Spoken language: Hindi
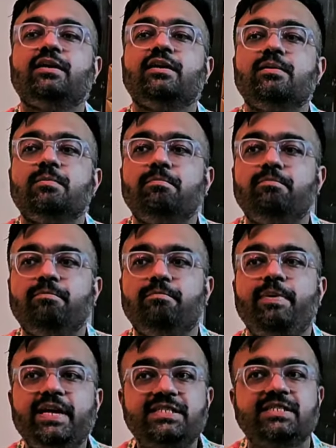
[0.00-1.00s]
बेस्ट
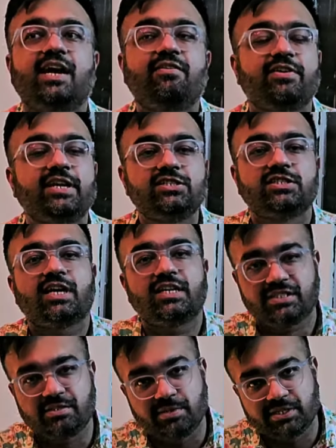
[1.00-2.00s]
कवरेज कस्टमर्स
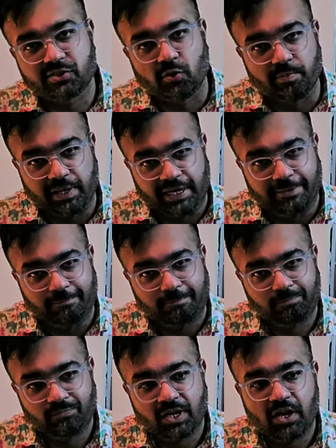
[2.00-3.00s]
को
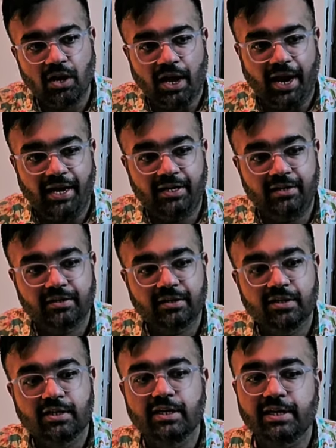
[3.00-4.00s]
मिले एंड
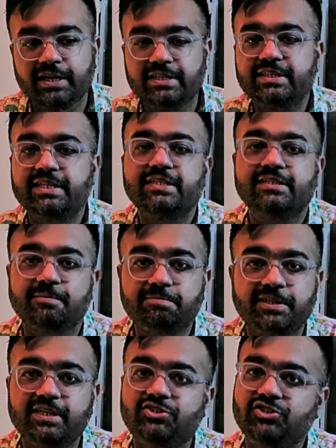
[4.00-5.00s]
इसकी सबसे अच्छी
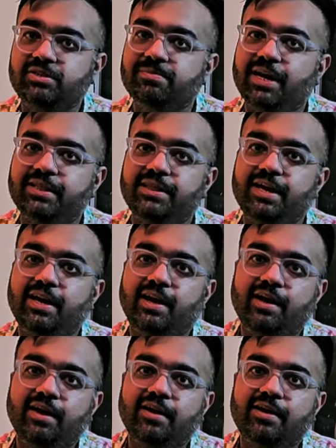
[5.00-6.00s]
बात यह है
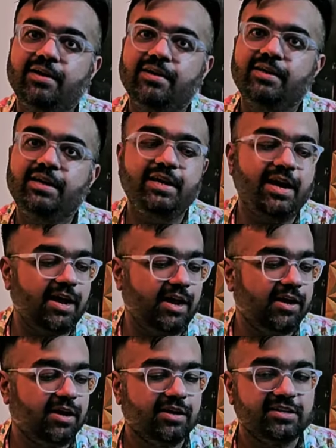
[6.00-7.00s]
कि ये
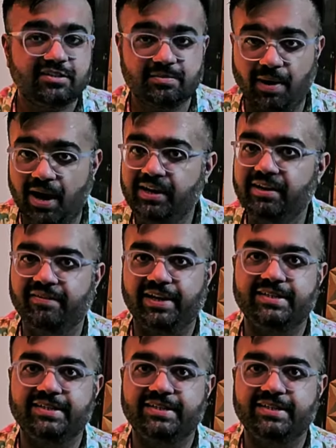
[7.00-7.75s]
स्मार्ट डिवाइस है